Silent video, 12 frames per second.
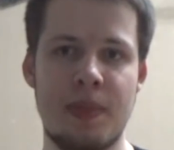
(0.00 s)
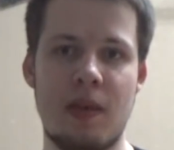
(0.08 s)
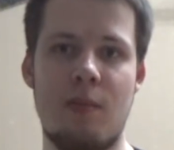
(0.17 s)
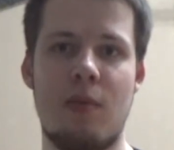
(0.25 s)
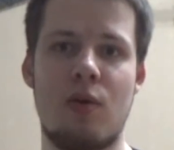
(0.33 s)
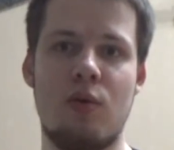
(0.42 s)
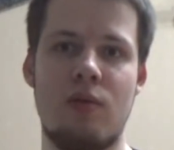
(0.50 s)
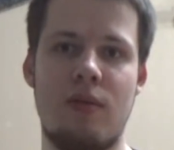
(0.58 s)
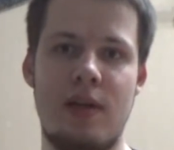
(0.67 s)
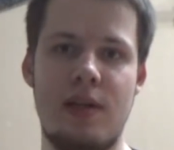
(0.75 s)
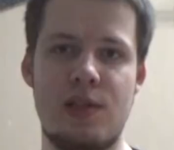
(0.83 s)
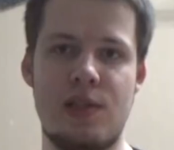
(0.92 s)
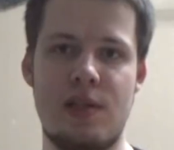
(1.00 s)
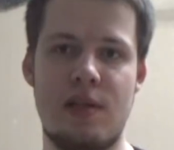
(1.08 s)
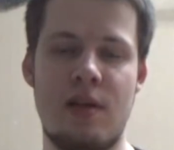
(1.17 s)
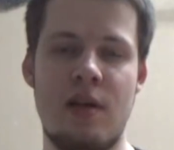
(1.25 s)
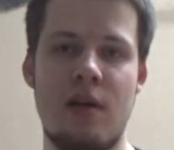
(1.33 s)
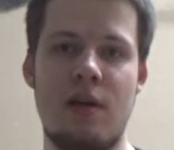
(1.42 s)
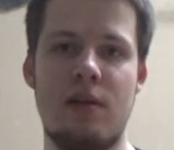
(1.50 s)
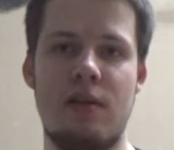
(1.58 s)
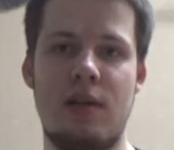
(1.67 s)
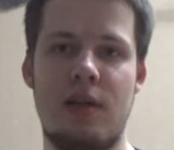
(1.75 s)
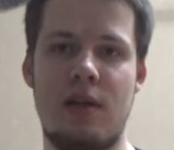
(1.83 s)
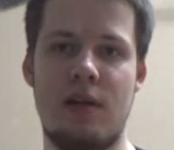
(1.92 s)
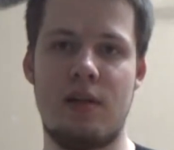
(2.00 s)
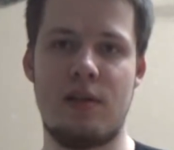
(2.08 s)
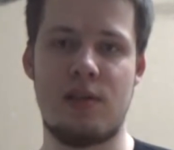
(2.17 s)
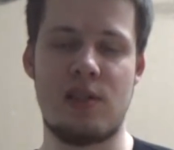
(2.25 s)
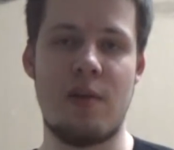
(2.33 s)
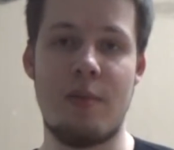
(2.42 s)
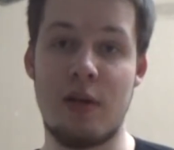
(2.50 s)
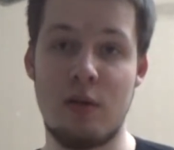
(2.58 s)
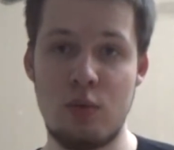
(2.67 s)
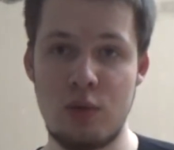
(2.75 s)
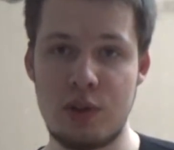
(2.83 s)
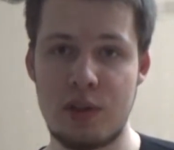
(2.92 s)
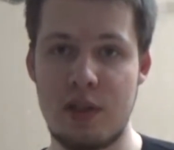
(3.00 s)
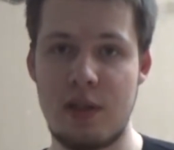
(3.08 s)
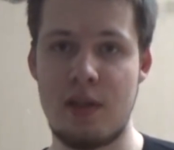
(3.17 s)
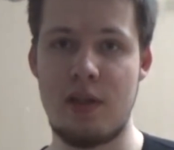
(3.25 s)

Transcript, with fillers: оборона Валенсии не самая лучшая,